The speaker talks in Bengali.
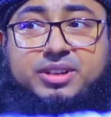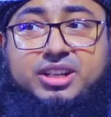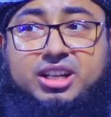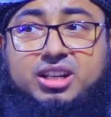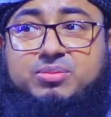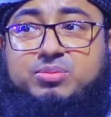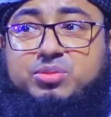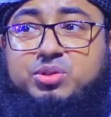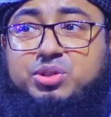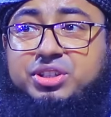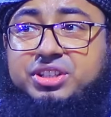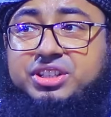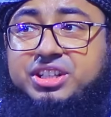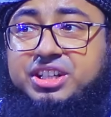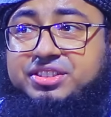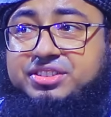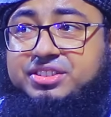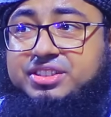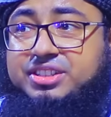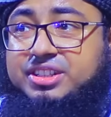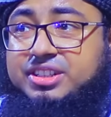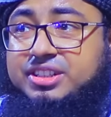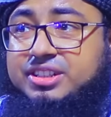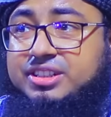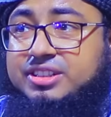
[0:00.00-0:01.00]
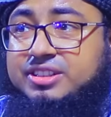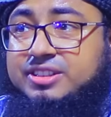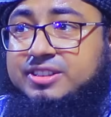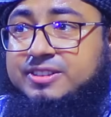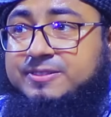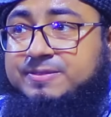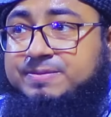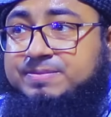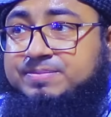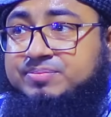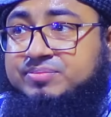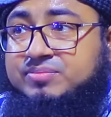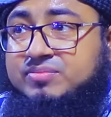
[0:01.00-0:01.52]
ফিরের মুরিদ আছে
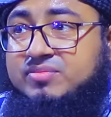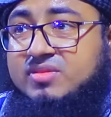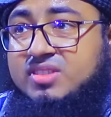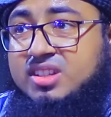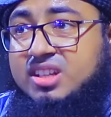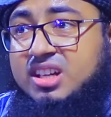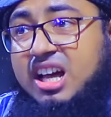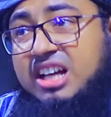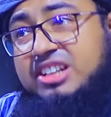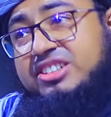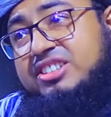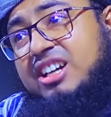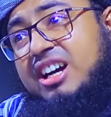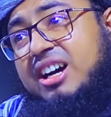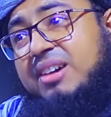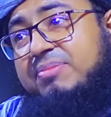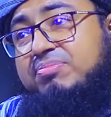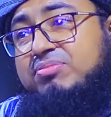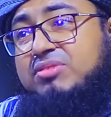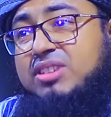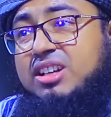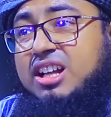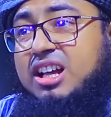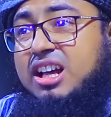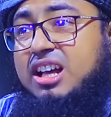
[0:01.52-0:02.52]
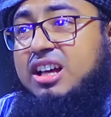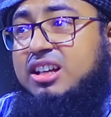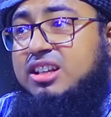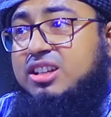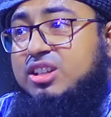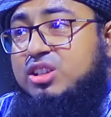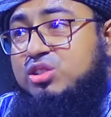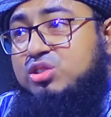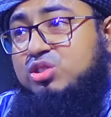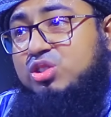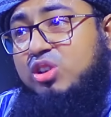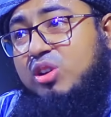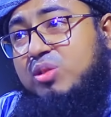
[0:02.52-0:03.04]
আচ্ছা আপনারা
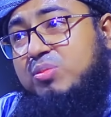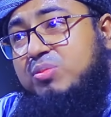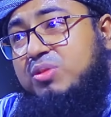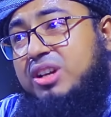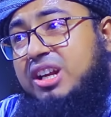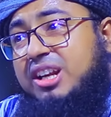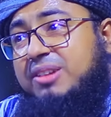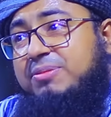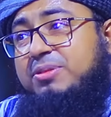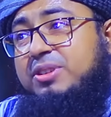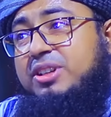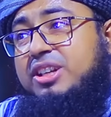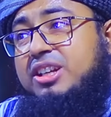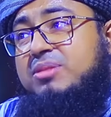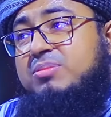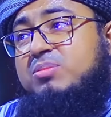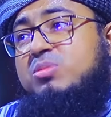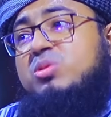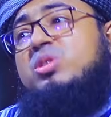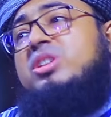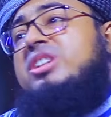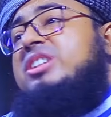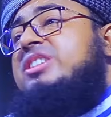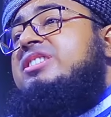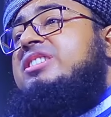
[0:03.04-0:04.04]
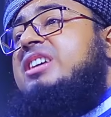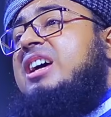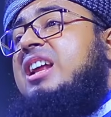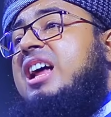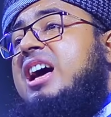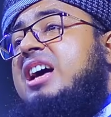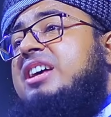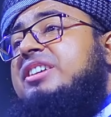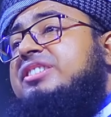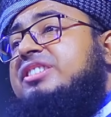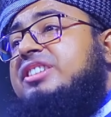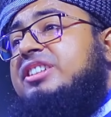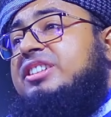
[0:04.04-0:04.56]
সরমনার ফিরের মুরিদ যারা
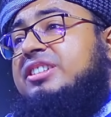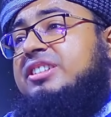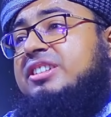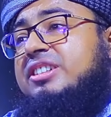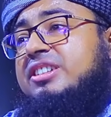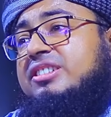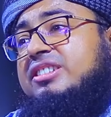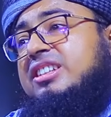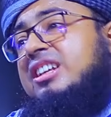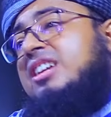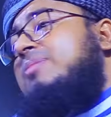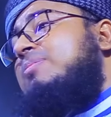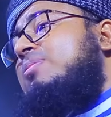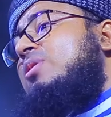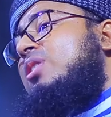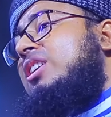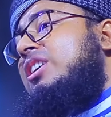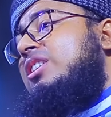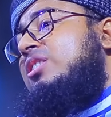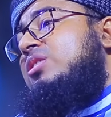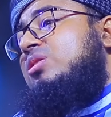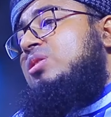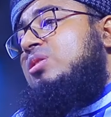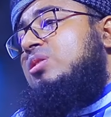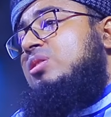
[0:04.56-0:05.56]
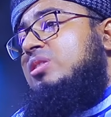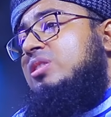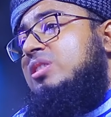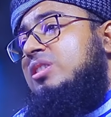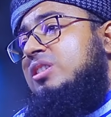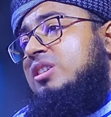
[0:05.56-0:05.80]
আছেন তারা বলেন তো